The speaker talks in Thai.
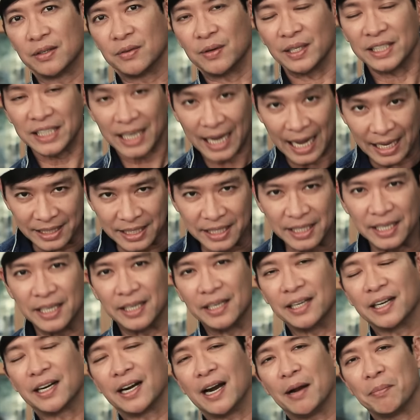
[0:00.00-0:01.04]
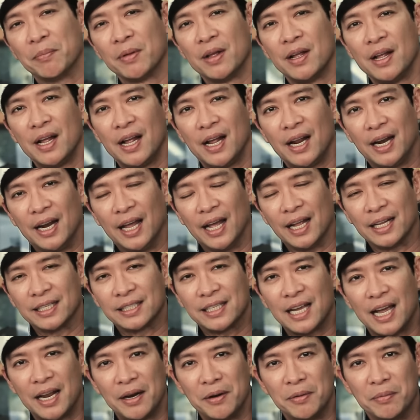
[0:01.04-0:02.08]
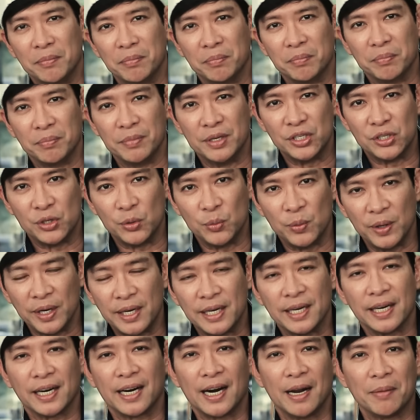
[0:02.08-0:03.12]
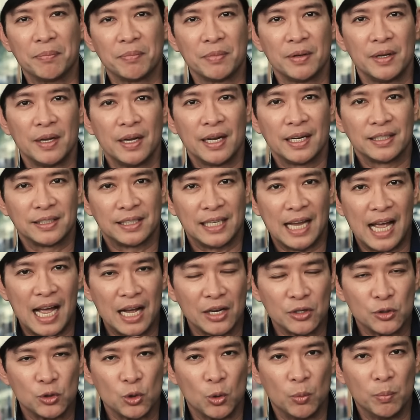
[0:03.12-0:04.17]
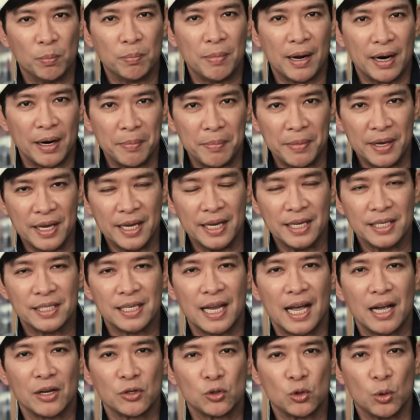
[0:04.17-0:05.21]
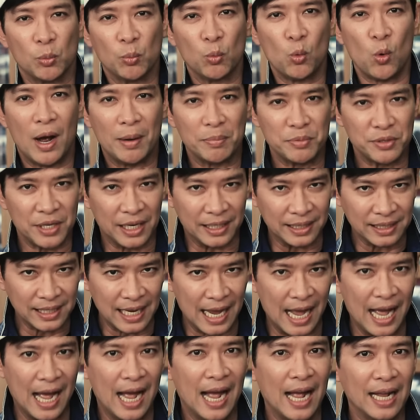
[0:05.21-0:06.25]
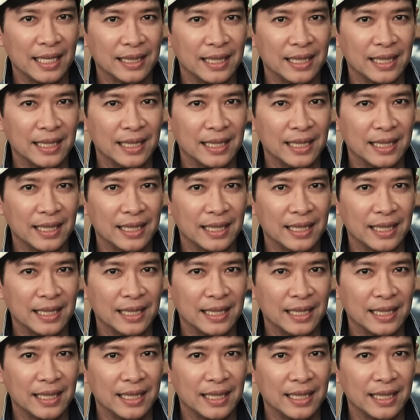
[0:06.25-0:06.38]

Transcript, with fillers: รัชกาลที่หนึ่งนะครับและท่านมีชีวิตนะครับสร้างสมบารมีสร้างสมความศรัทธา